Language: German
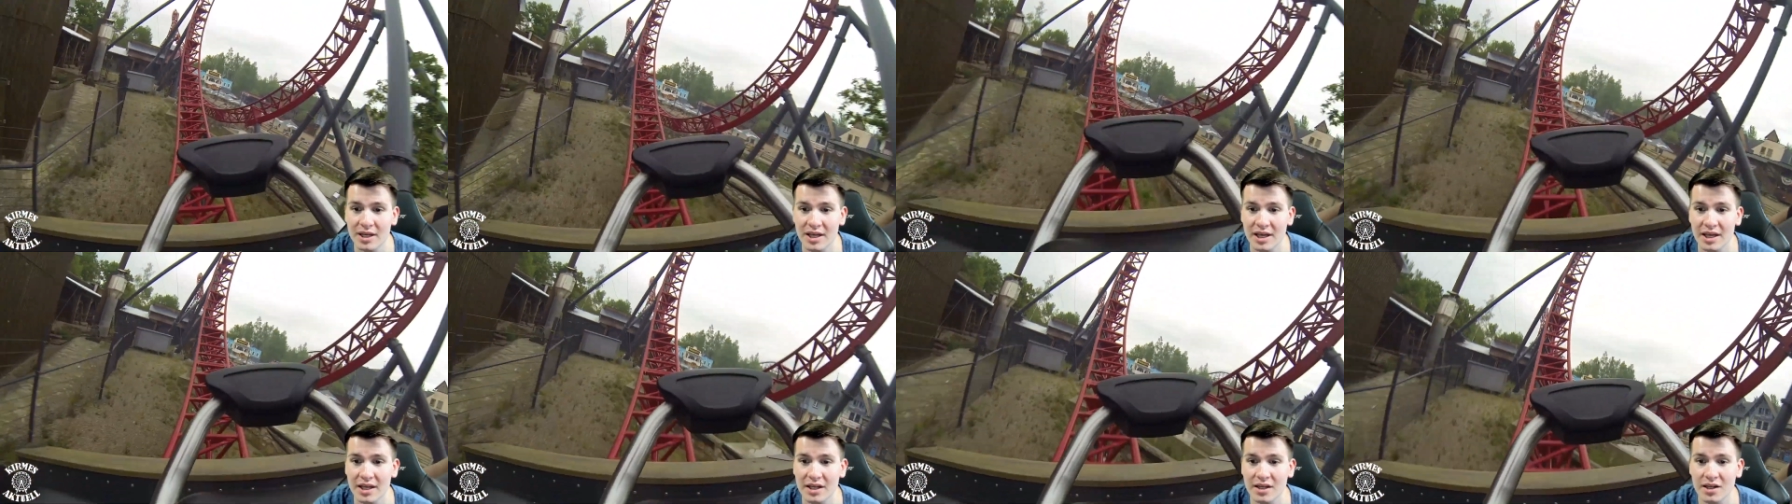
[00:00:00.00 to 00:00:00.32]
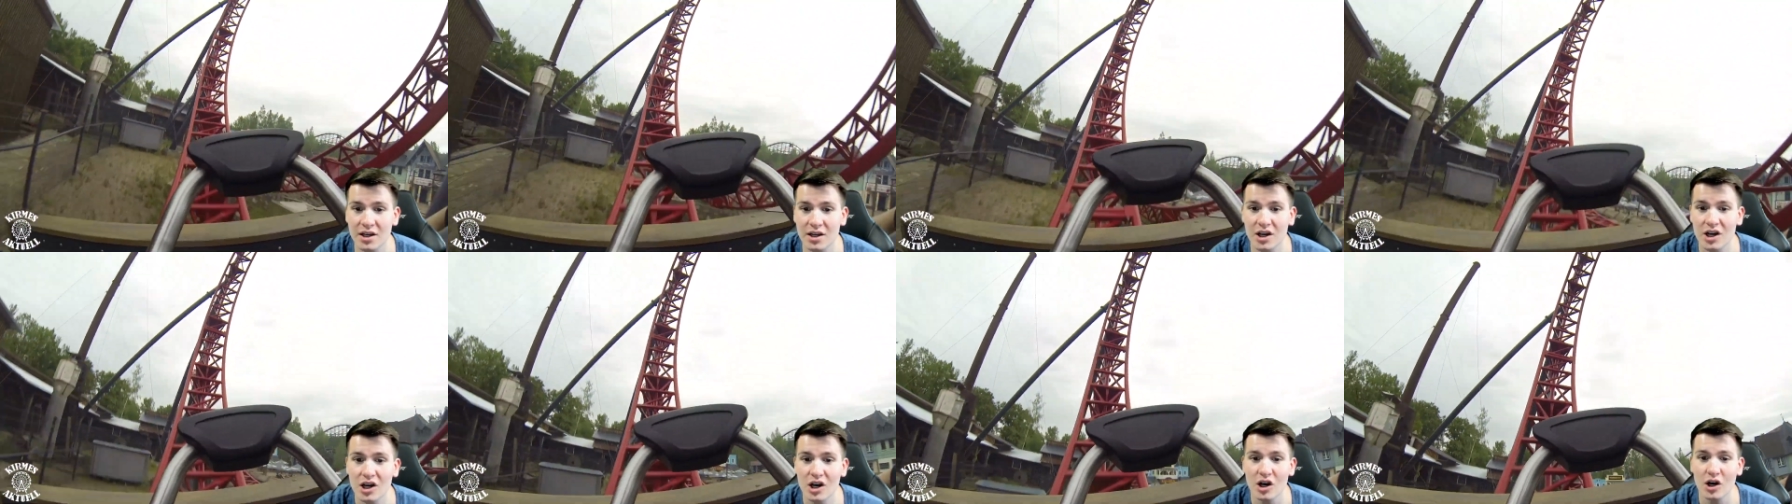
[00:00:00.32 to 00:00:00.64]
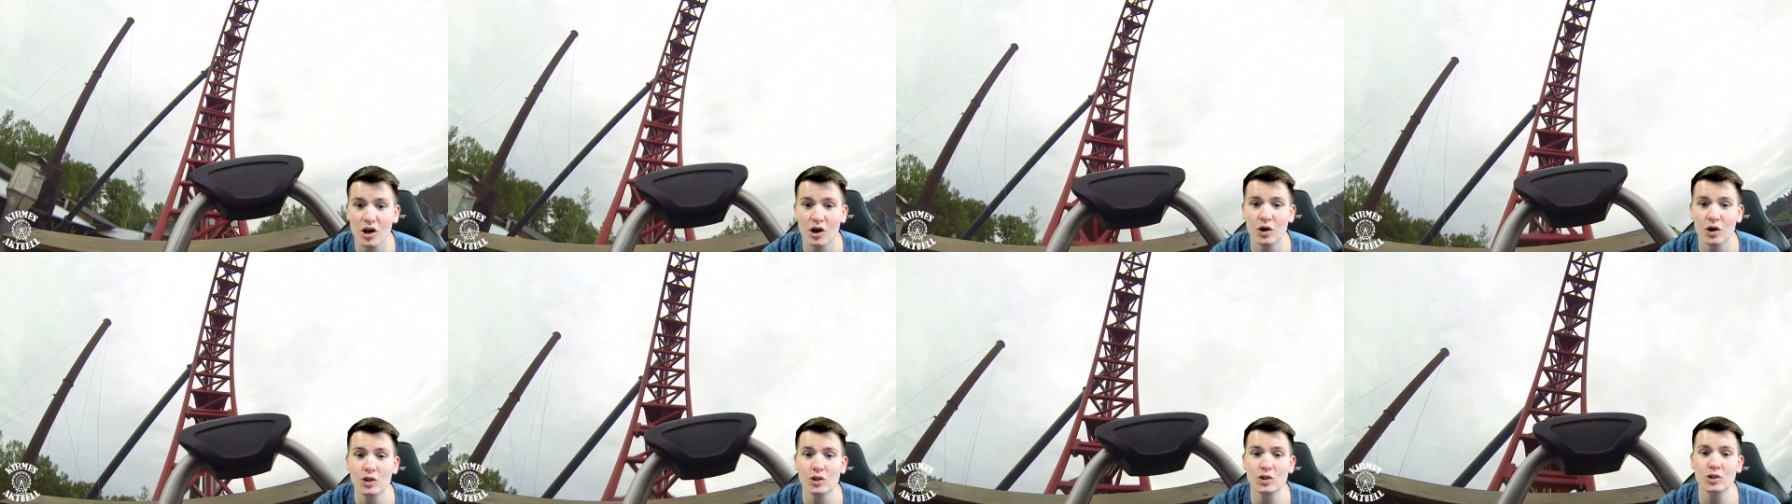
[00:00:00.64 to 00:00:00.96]
geht
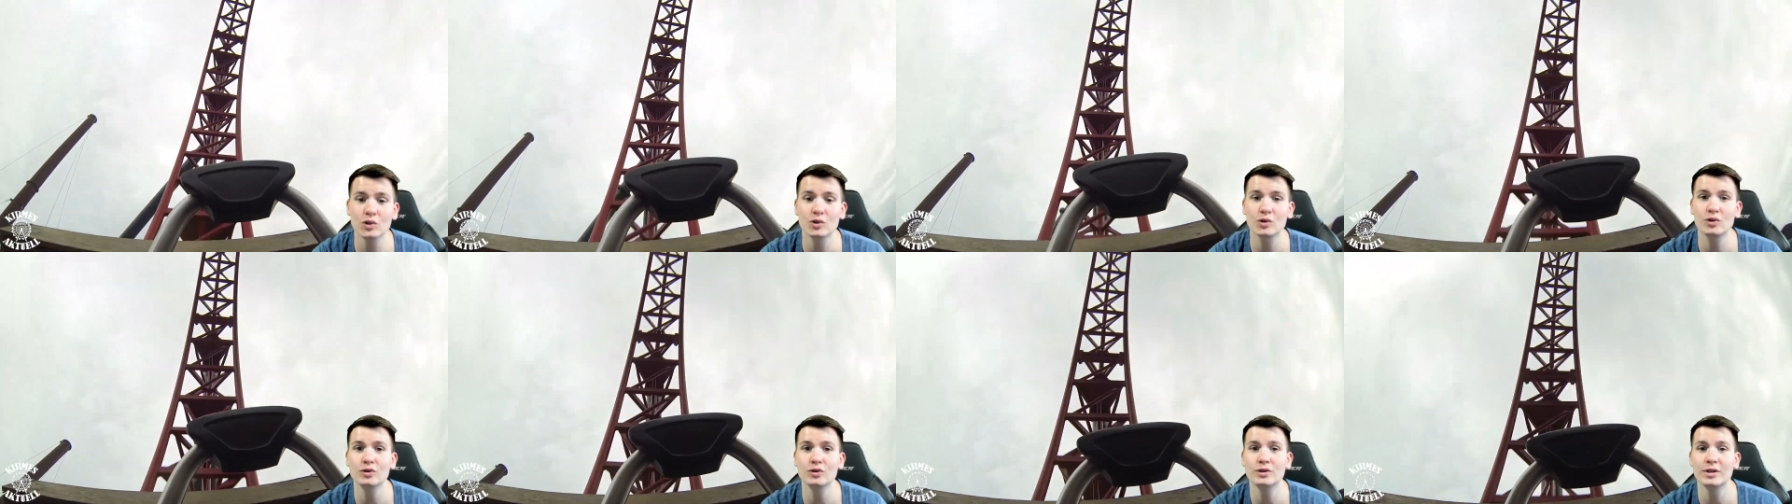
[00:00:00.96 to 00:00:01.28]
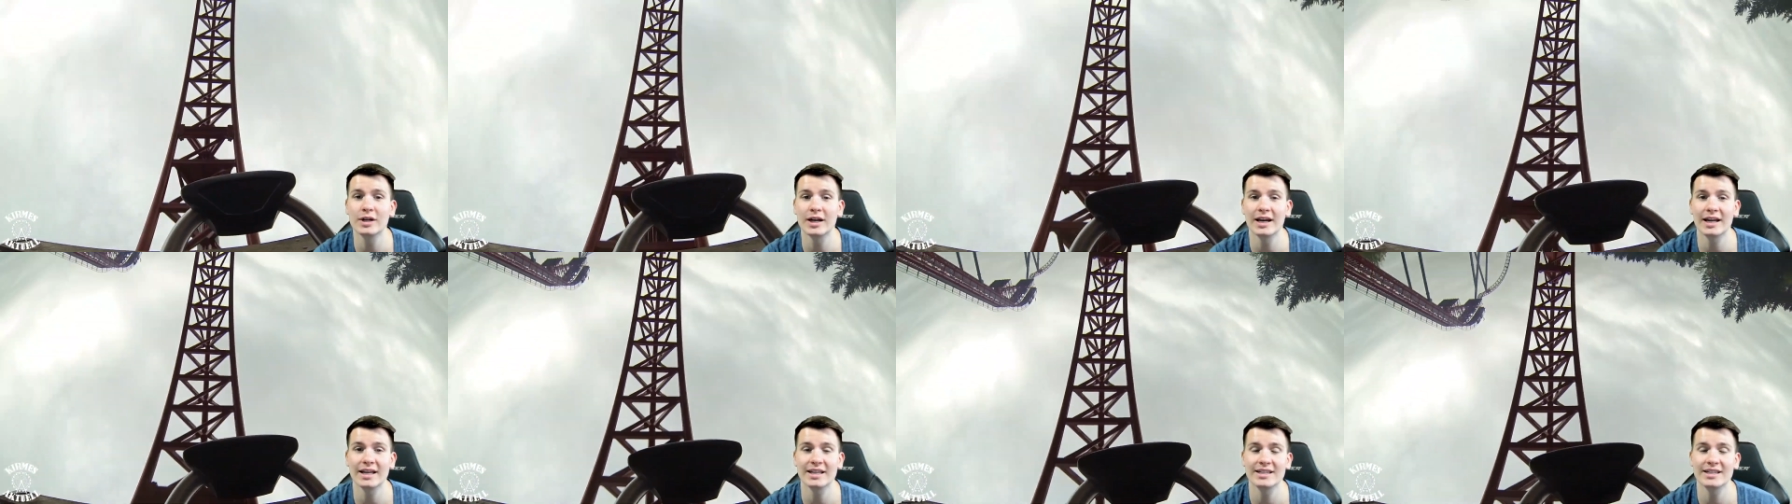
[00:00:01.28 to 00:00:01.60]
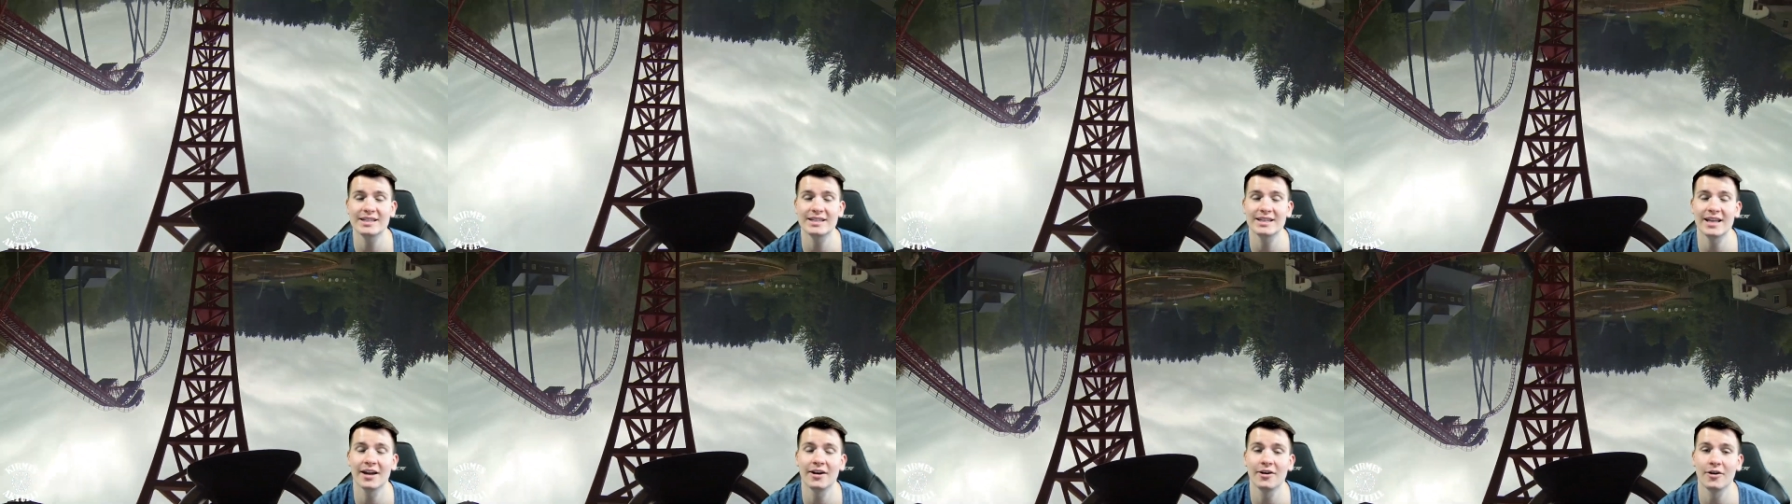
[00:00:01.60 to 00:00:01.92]
und zu guter
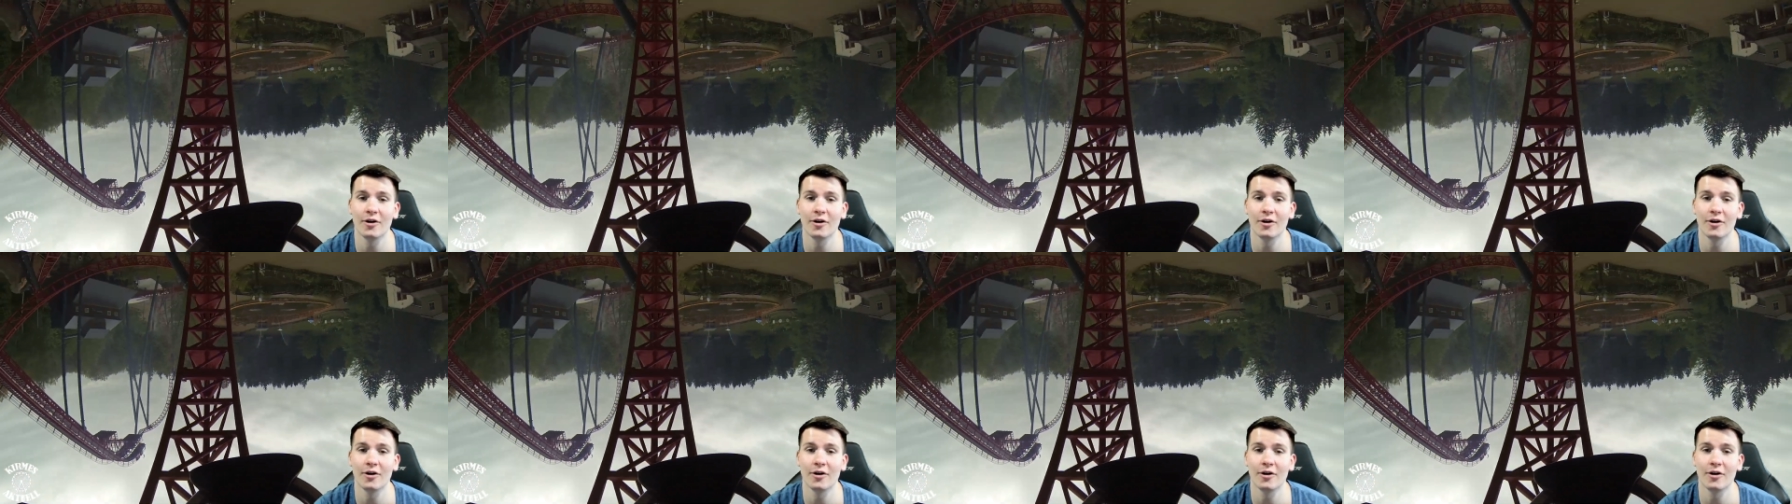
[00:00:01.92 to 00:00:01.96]
Letzt dann